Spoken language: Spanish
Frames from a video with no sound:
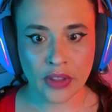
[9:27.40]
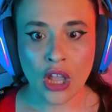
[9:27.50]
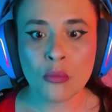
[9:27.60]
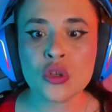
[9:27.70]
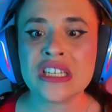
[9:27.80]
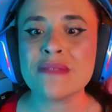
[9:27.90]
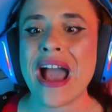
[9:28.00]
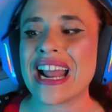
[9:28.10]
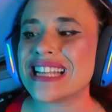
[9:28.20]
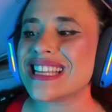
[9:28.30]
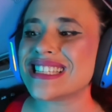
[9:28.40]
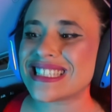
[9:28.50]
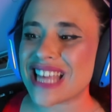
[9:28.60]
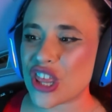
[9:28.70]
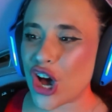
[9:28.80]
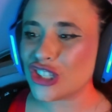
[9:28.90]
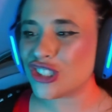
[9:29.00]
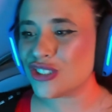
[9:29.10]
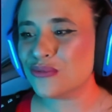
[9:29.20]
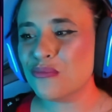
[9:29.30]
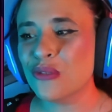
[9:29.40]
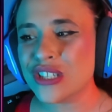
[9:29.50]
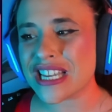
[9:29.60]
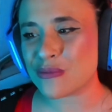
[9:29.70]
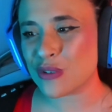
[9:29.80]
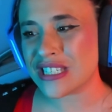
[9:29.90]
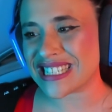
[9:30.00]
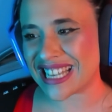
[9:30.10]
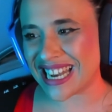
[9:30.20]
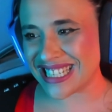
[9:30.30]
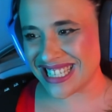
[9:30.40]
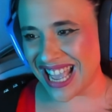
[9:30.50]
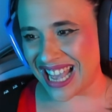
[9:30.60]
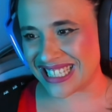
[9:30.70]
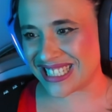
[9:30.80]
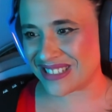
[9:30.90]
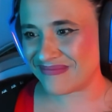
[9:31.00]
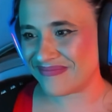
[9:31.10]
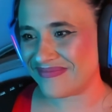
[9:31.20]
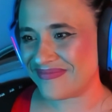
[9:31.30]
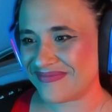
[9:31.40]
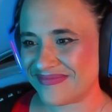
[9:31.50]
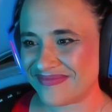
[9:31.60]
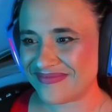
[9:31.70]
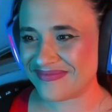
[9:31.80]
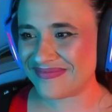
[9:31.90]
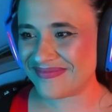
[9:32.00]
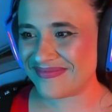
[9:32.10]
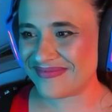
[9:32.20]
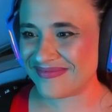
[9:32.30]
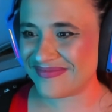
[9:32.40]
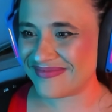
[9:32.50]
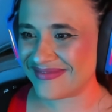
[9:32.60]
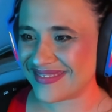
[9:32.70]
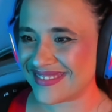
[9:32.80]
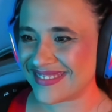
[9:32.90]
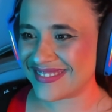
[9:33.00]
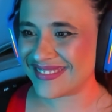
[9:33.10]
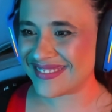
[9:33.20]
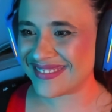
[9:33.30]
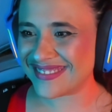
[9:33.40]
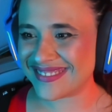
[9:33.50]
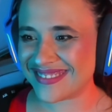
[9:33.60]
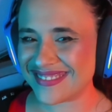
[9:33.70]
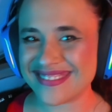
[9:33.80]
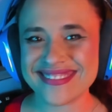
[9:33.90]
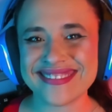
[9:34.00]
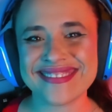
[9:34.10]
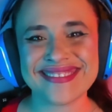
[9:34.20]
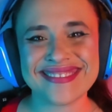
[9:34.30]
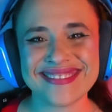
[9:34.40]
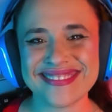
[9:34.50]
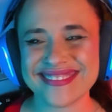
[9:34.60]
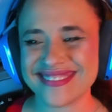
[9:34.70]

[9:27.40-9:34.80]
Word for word: Muchísimas gracias a Muchas, muchas gracias. Hola Linda, un mesecito más con mi fachatuber